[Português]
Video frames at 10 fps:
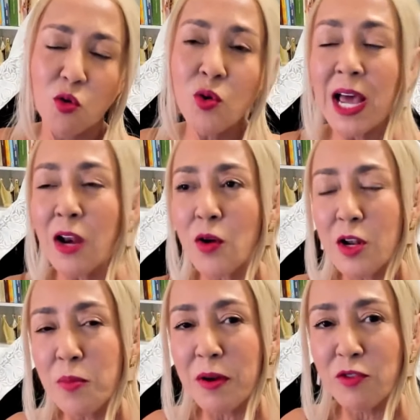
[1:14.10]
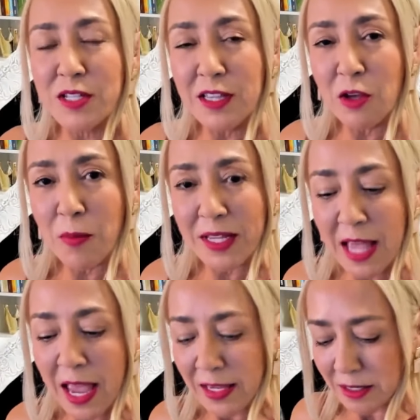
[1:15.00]
O calorão, para você ter uma
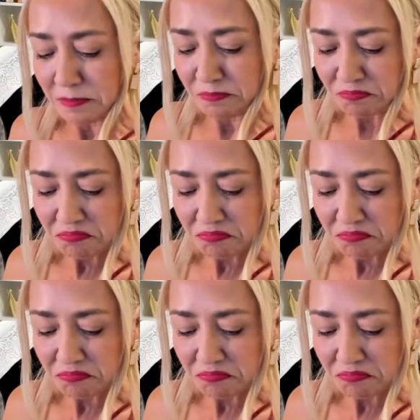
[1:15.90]
ideia,